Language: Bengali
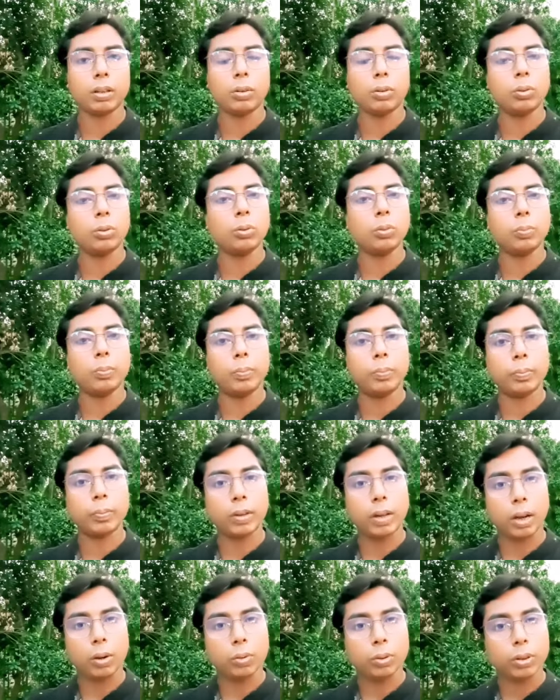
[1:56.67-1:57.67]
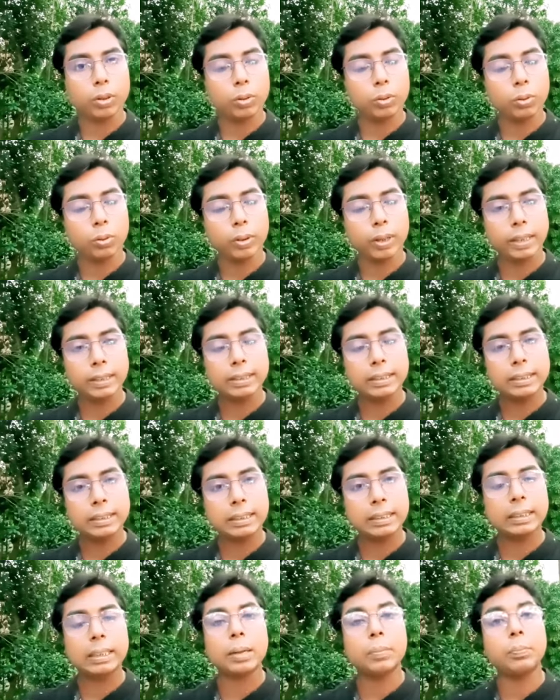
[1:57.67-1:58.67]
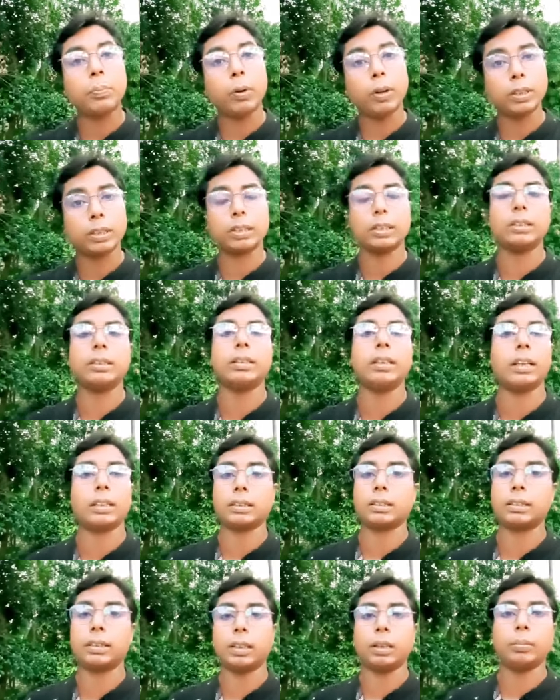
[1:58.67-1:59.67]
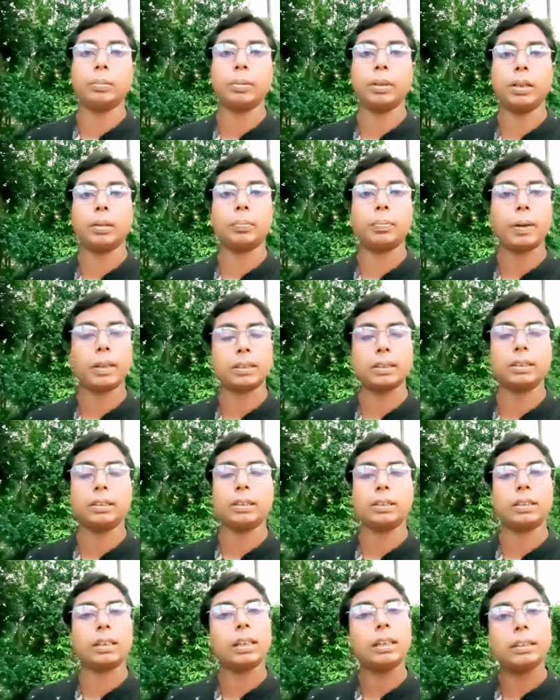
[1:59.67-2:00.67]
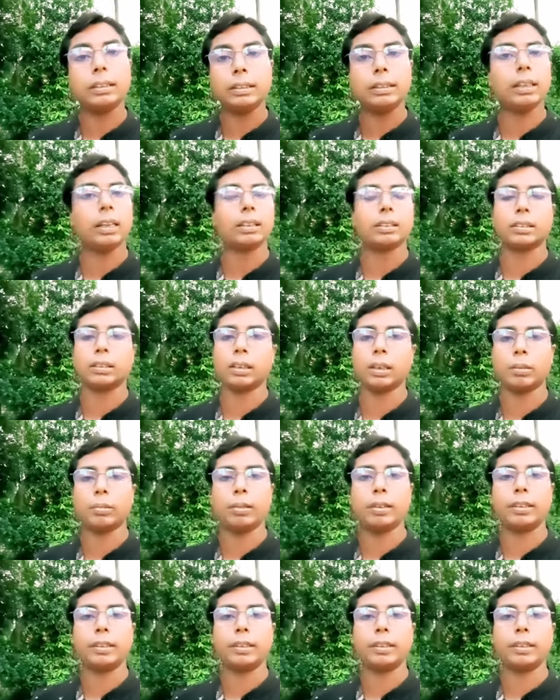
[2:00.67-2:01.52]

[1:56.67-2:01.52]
কোনো কাউকে কোনো এজেন্সিকে পয়সা দিয়ে আসতে হবে না পাঁচ হাজার টাকা দিয়ে আসতে হবে